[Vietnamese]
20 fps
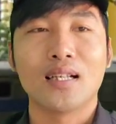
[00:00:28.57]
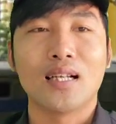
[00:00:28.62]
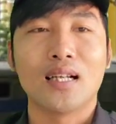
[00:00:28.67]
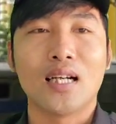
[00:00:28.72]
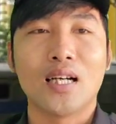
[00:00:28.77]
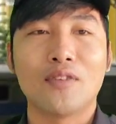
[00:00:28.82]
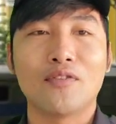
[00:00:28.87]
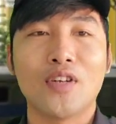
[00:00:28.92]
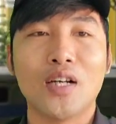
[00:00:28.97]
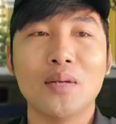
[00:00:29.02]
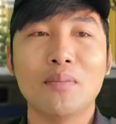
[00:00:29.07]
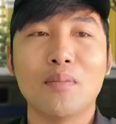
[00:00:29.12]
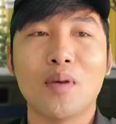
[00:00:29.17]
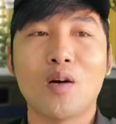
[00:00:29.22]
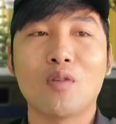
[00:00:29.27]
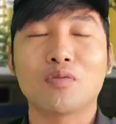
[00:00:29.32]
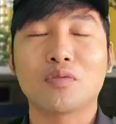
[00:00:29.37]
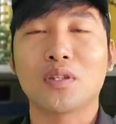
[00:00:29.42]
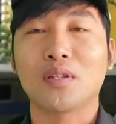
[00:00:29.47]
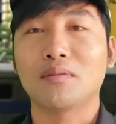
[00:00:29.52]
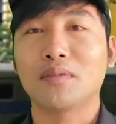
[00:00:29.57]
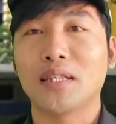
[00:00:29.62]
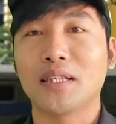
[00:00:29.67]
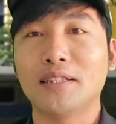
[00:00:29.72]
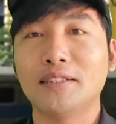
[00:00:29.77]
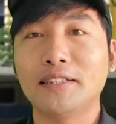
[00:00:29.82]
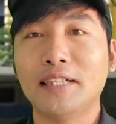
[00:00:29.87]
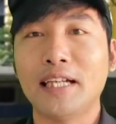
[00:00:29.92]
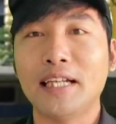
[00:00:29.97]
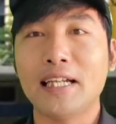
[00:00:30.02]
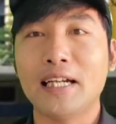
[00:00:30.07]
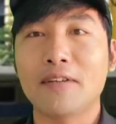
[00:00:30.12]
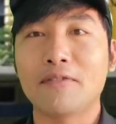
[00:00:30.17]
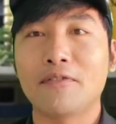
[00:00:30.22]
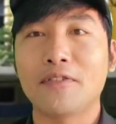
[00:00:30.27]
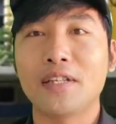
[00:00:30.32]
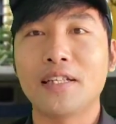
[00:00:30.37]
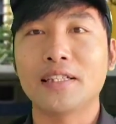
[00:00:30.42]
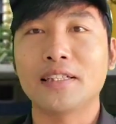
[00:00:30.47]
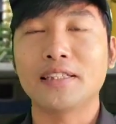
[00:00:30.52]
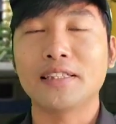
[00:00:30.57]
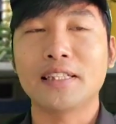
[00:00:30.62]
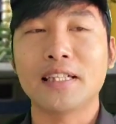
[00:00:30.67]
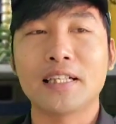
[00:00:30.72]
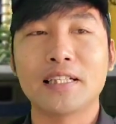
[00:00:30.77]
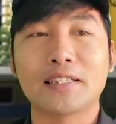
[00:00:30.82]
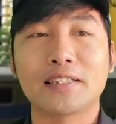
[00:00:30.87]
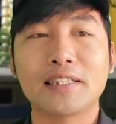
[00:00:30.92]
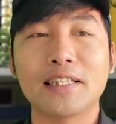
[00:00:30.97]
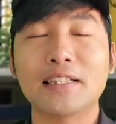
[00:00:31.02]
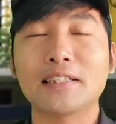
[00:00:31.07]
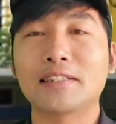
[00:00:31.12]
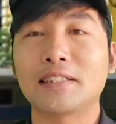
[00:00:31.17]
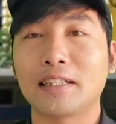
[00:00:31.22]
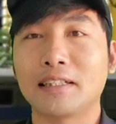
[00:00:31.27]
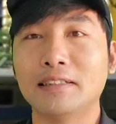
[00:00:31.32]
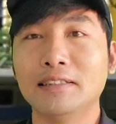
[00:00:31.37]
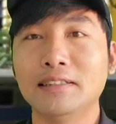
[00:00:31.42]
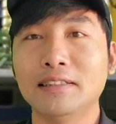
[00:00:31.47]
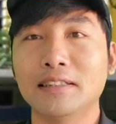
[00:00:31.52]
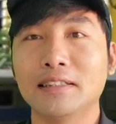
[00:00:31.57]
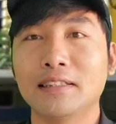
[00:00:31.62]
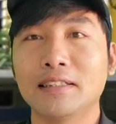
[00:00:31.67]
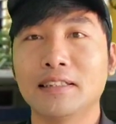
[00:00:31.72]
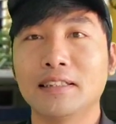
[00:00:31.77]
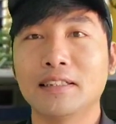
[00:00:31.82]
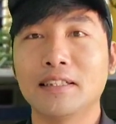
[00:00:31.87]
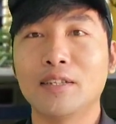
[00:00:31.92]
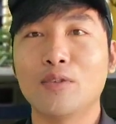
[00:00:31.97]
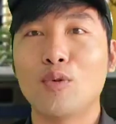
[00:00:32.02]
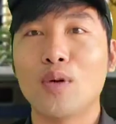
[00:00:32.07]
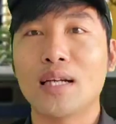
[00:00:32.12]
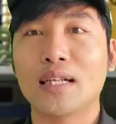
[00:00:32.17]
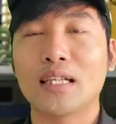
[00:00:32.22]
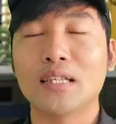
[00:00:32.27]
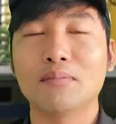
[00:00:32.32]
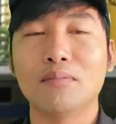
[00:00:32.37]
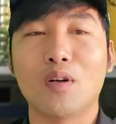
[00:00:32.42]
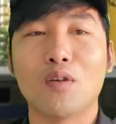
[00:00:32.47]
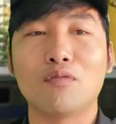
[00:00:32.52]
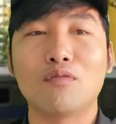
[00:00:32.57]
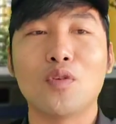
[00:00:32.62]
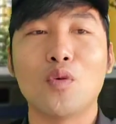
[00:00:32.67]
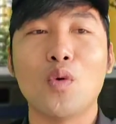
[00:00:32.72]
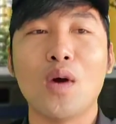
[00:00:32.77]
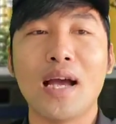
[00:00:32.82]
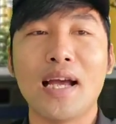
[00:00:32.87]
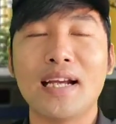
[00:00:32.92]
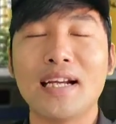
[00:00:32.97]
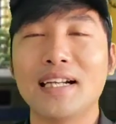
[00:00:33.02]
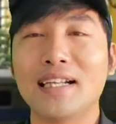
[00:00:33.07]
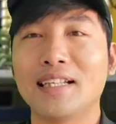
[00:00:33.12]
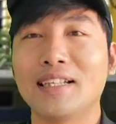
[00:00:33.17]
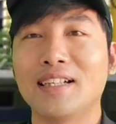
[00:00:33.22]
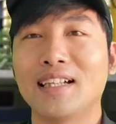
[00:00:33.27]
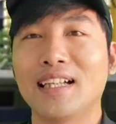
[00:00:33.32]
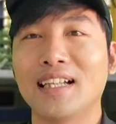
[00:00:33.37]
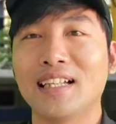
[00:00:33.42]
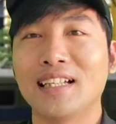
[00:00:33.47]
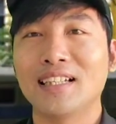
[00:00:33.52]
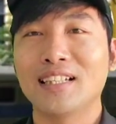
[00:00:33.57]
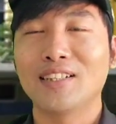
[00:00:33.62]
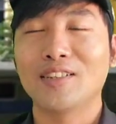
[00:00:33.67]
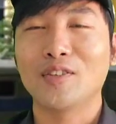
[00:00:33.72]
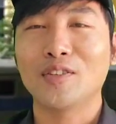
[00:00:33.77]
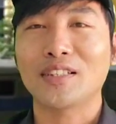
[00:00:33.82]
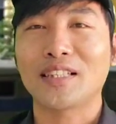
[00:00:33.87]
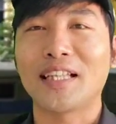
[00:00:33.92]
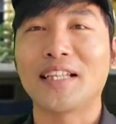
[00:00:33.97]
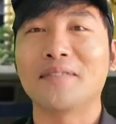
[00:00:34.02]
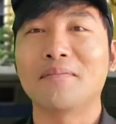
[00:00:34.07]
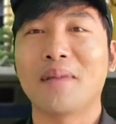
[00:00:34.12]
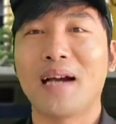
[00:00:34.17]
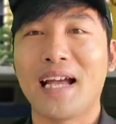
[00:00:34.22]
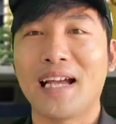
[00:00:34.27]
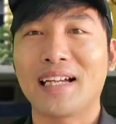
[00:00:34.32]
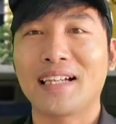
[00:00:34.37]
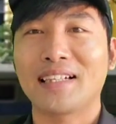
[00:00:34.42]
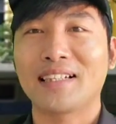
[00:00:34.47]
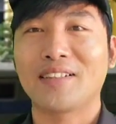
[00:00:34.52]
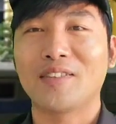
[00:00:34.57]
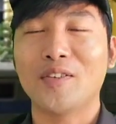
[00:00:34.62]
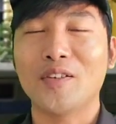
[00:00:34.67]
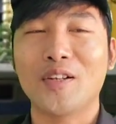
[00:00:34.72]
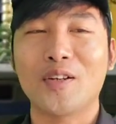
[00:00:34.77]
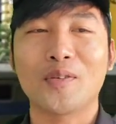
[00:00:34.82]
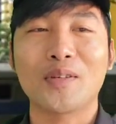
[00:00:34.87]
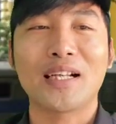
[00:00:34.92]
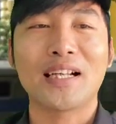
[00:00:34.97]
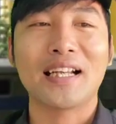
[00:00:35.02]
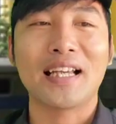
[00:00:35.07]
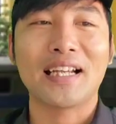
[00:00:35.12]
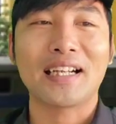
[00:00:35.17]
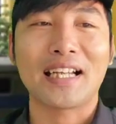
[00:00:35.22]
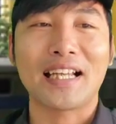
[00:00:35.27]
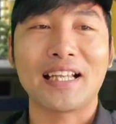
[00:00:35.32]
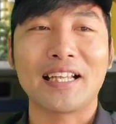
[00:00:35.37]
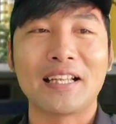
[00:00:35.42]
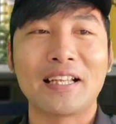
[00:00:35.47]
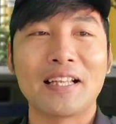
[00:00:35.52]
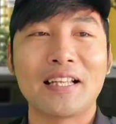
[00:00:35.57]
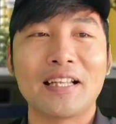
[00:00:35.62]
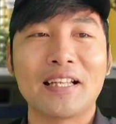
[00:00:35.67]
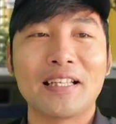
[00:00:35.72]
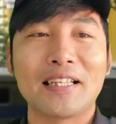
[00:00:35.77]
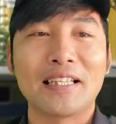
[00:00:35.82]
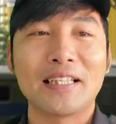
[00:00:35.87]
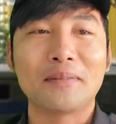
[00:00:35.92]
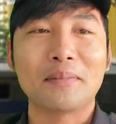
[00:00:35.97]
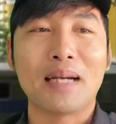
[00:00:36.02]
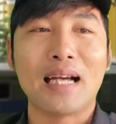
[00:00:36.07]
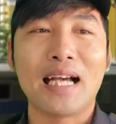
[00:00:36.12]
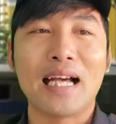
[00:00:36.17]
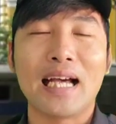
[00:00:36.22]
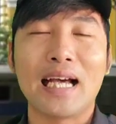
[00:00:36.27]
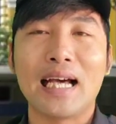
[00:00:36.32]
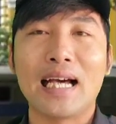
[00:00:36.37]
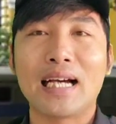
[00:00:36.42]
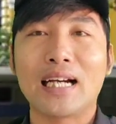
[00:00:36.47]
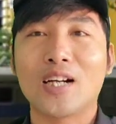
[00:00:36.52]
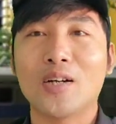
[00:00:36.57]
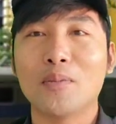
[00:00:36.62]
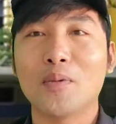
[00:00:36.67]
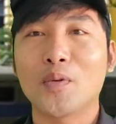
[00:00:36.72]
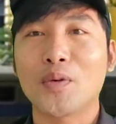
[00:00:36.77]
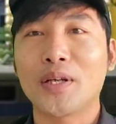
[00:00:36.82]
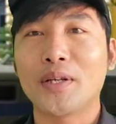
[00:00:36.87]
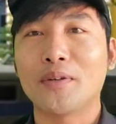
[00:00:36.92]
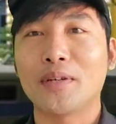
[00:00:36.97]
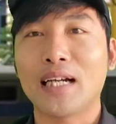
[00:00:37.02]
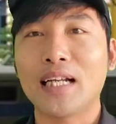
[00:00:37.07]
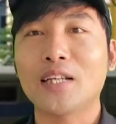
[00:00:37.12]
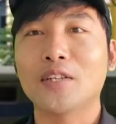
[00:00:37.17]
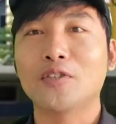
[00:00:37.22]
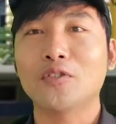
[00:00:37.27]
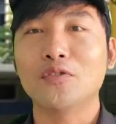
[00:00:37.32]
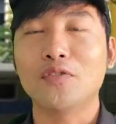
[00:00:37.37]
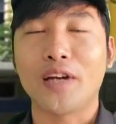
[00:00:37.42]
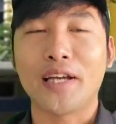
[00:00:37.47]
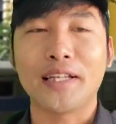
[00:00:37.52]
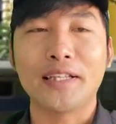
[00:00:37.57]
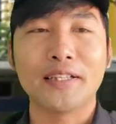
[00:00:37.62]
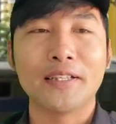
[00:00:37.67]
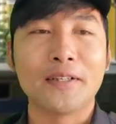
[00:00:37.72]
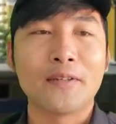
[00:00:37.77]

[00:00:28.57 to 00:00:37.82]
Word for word: À, với một trong những cái à, phiên à, xét xử liên quan đến một vụ án của tiền bạc của cô Đinh Lan này nhưng mà có một điều khá là thú vị